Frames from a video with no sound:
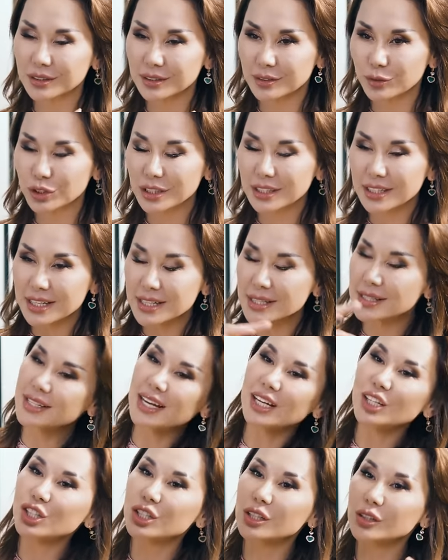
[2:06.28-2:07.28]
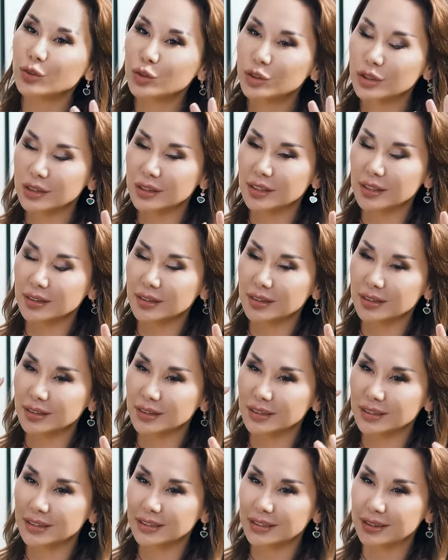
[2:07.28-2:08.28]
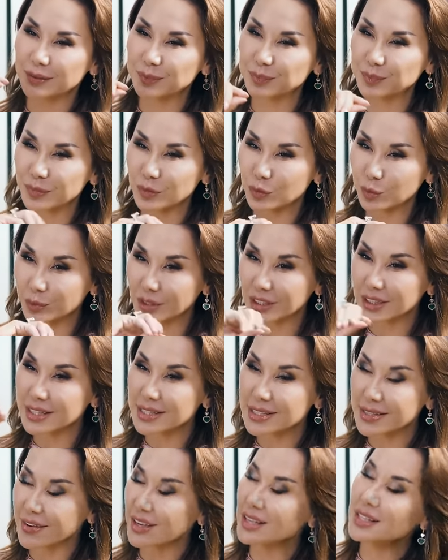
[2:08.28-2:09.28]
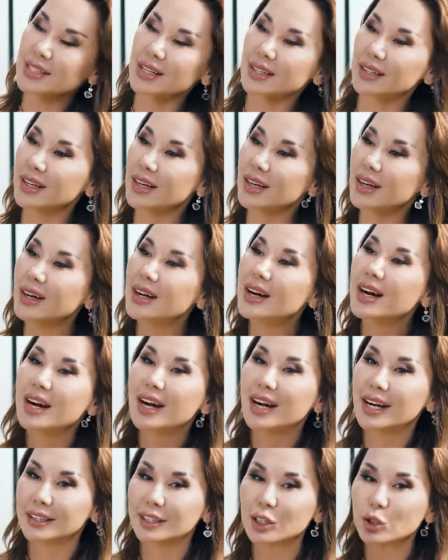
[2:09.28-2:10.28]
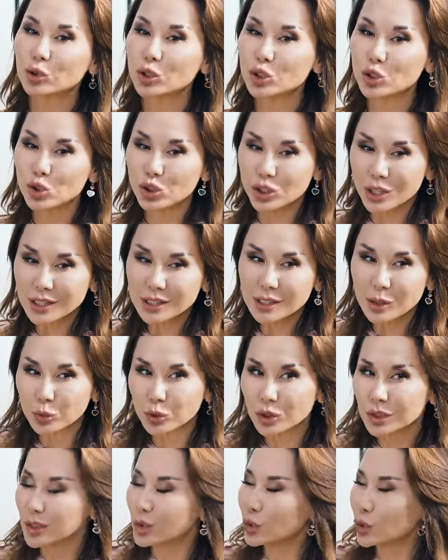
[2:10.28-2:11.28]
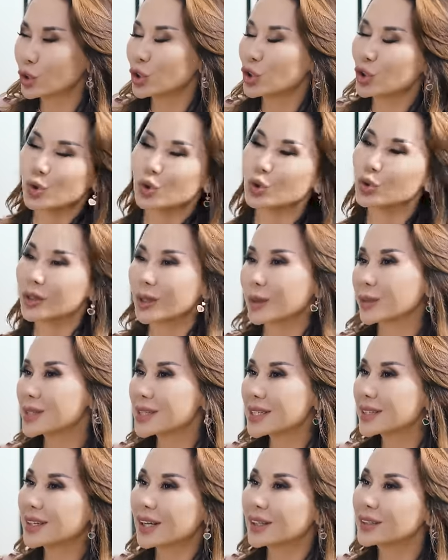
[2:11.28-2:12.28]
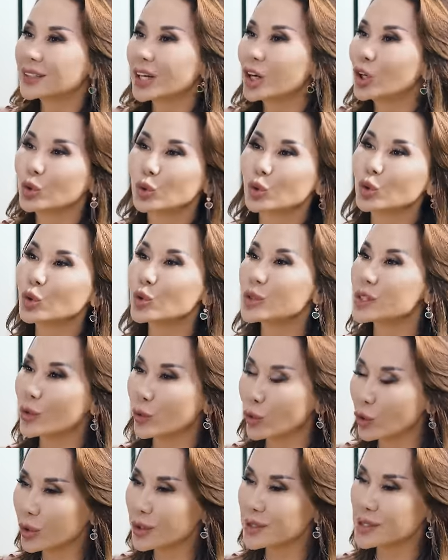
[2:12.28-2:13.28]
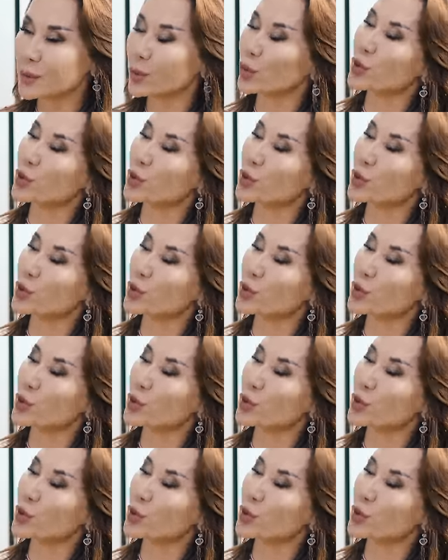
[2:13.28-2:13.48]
Это, вот эта растяжка, вот этот а, многоцветие, да, дает ощущение, как будто ты только что там где-то отдохнул, у тебя волосы